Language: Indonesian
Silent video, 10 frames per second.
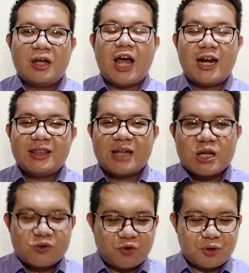Karena
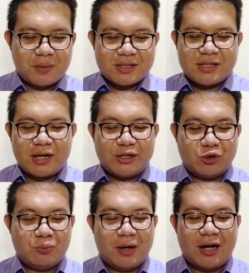transformasi yang
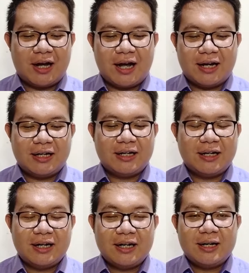diubahkan
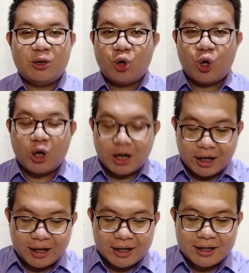
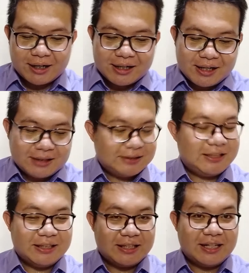oleh
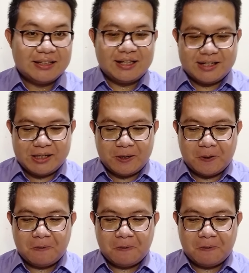cinta tadi.